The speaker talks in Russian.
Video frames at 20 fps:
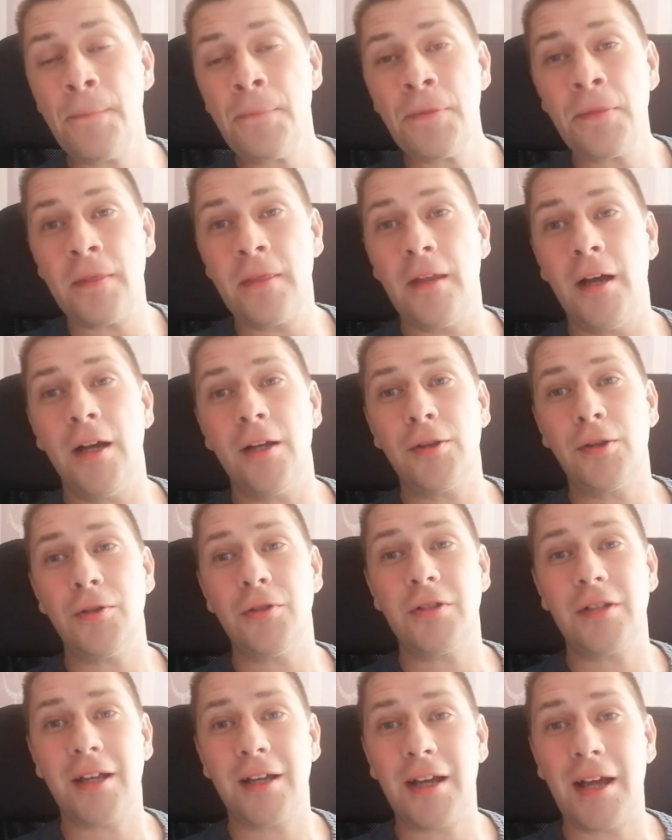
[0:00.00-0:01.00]
Да, то
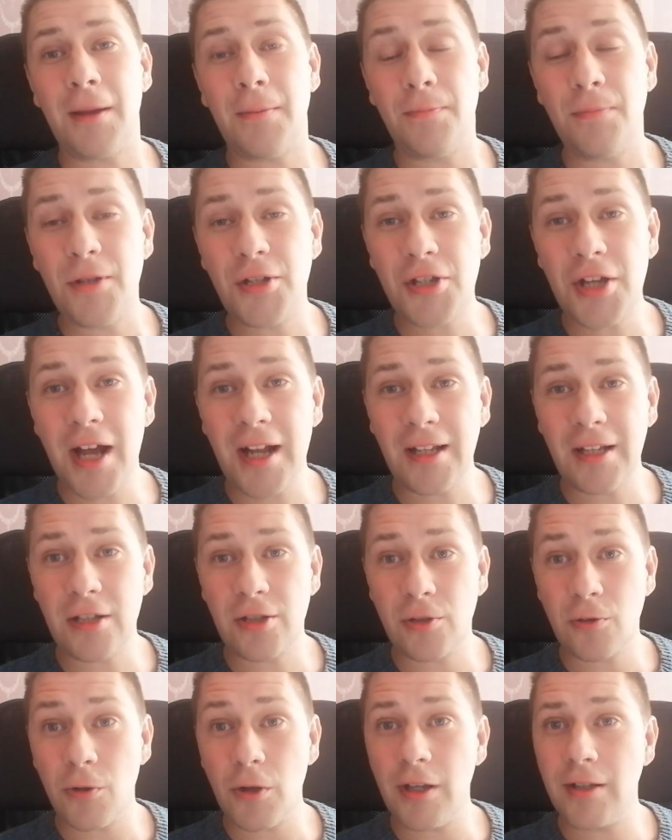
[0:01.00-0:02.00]
есть какая печальная
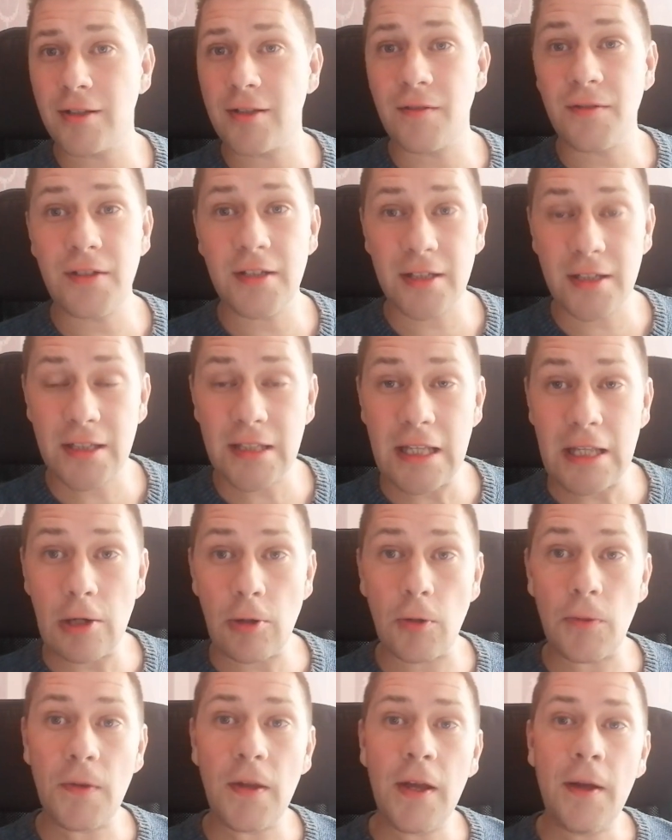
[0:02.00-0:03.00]
история со всех
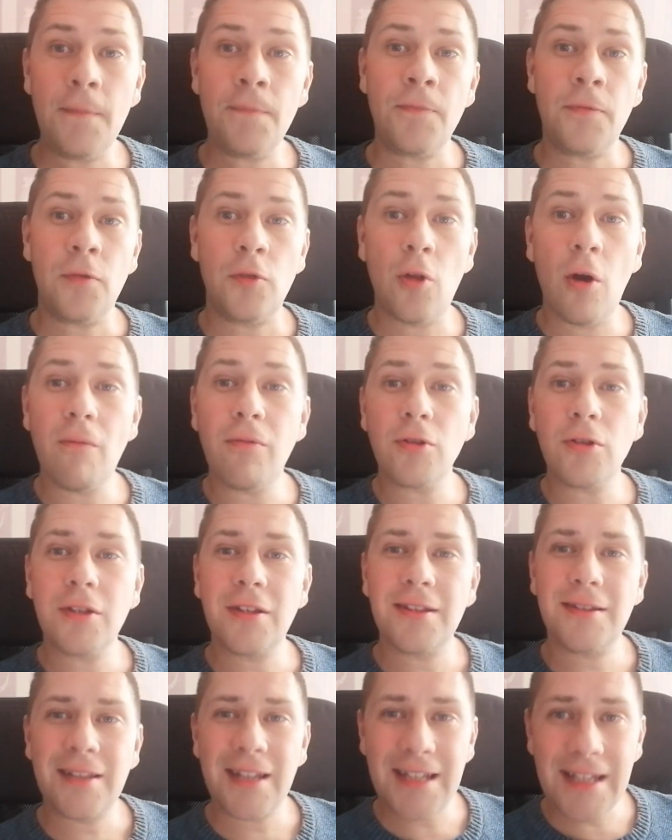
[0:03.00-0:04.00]
сторон. Но
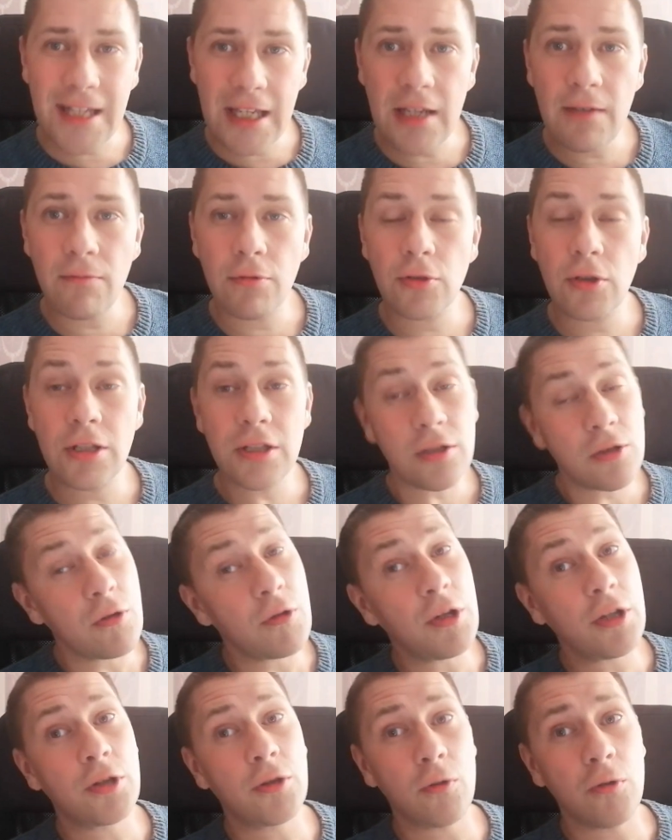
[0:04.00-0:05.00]
вот такие вот
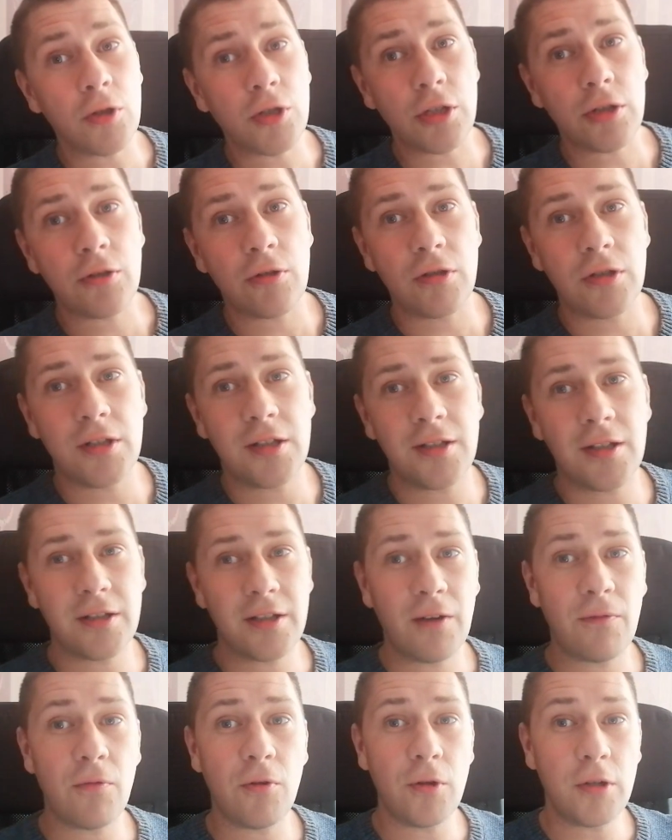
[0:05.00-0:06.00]
истории тоже. То есть это
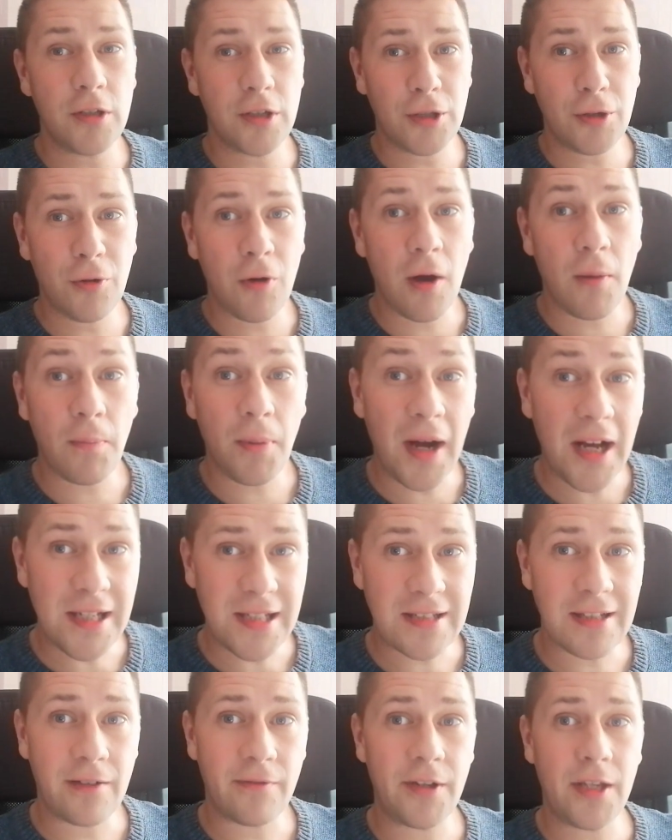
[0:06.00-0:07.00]
довольно такое
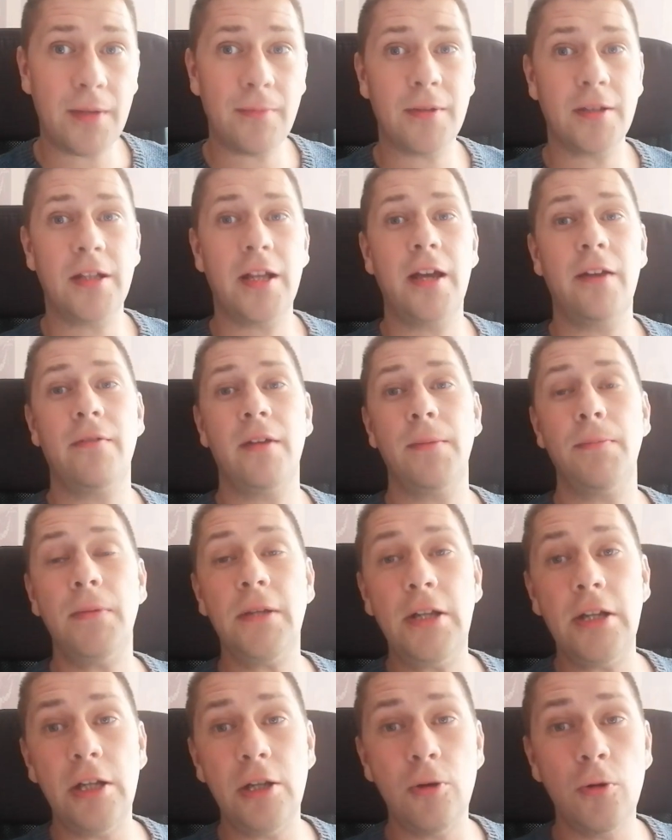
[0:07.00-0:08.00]
опасное время для
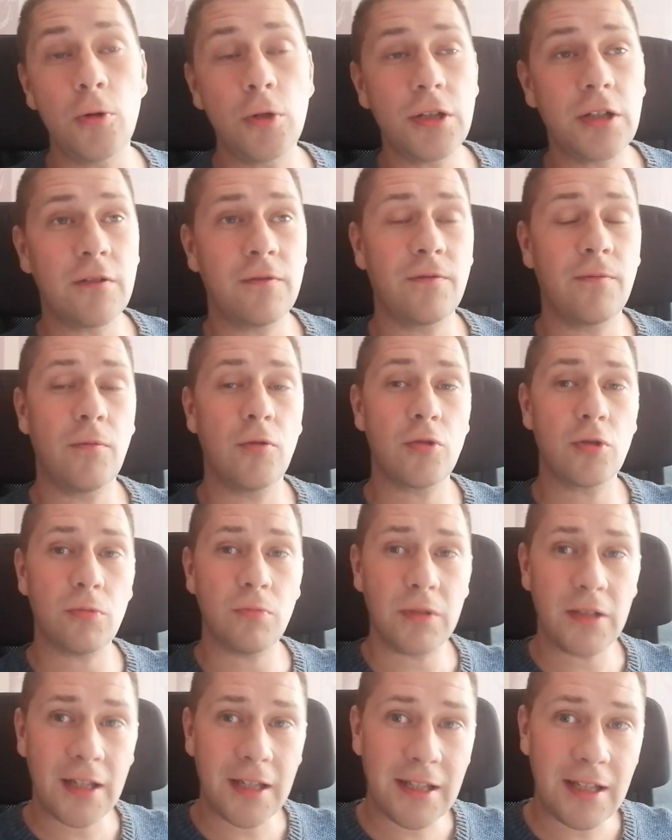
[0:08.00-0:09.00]
авиаперелетов, может
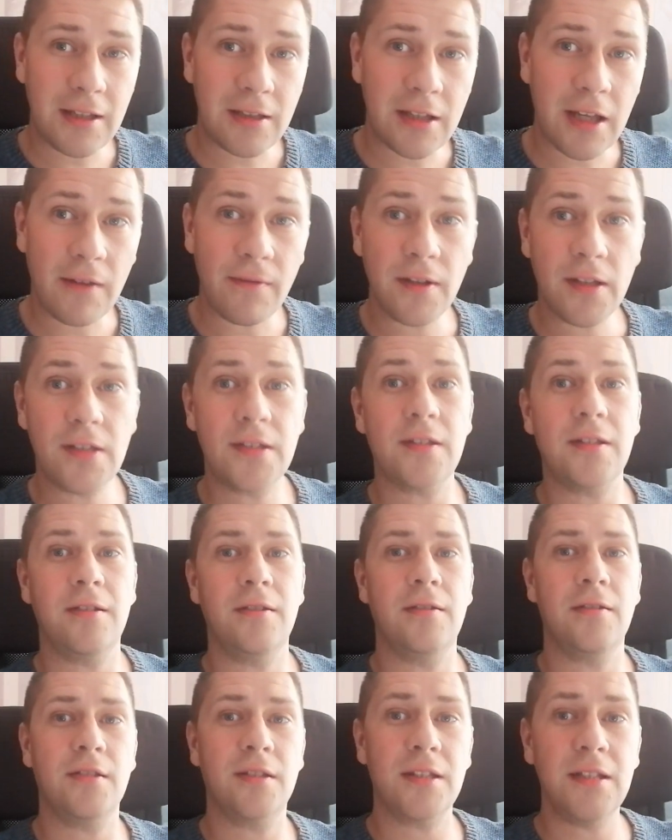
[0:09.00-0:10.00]
быть какие-то
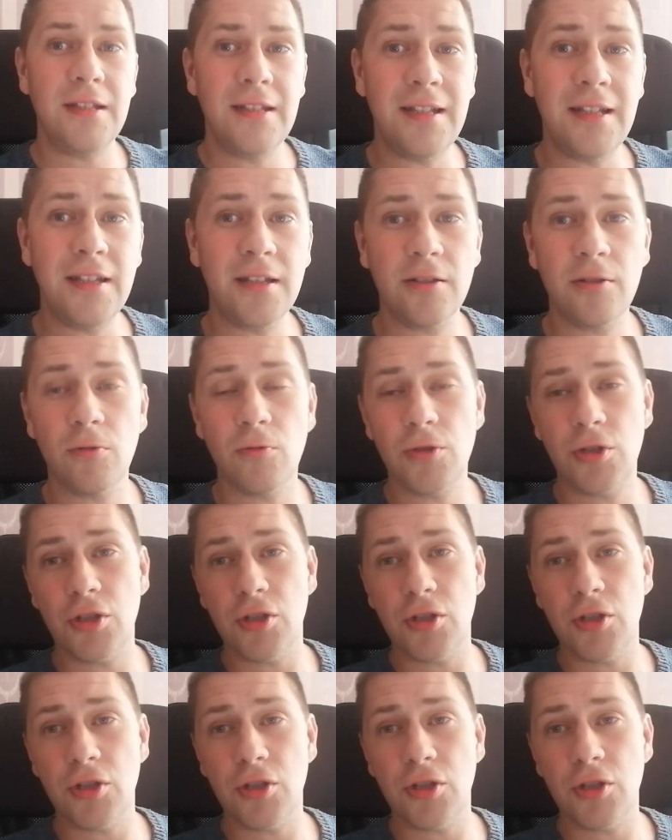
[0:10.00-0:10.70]
авиаинциденты очень